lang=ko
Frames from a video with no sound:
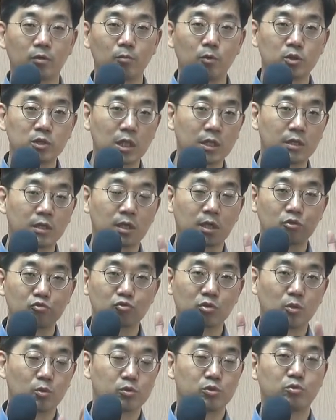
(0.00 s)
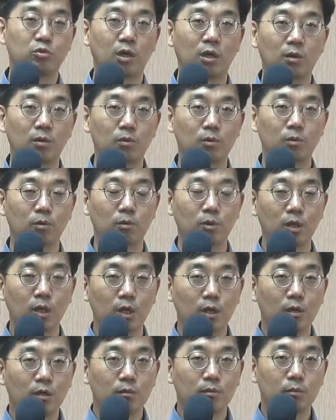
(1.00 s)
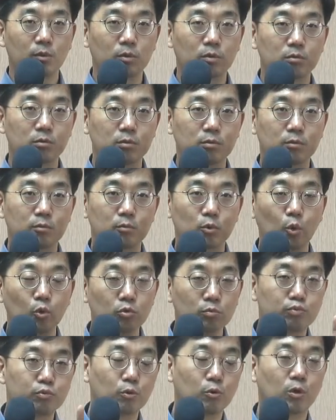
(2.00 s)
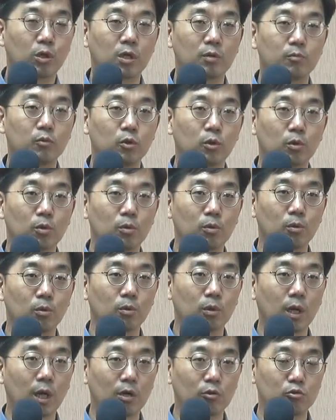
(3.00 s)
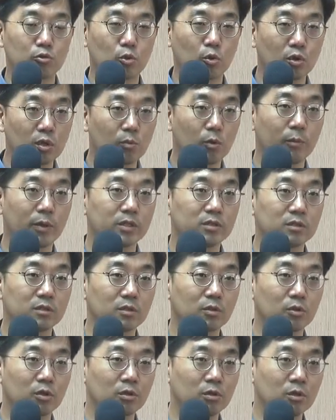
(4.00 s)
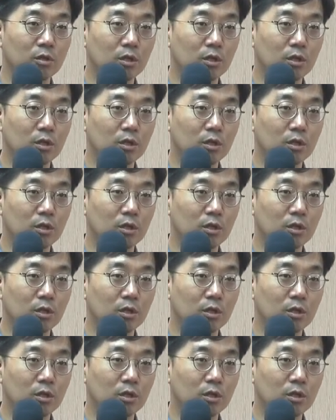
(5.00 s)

뭐 찬양 가수가 오지도 않고 뭐 노는 프로그램도 없고 하루 종일 뭐만 듣는 거예요?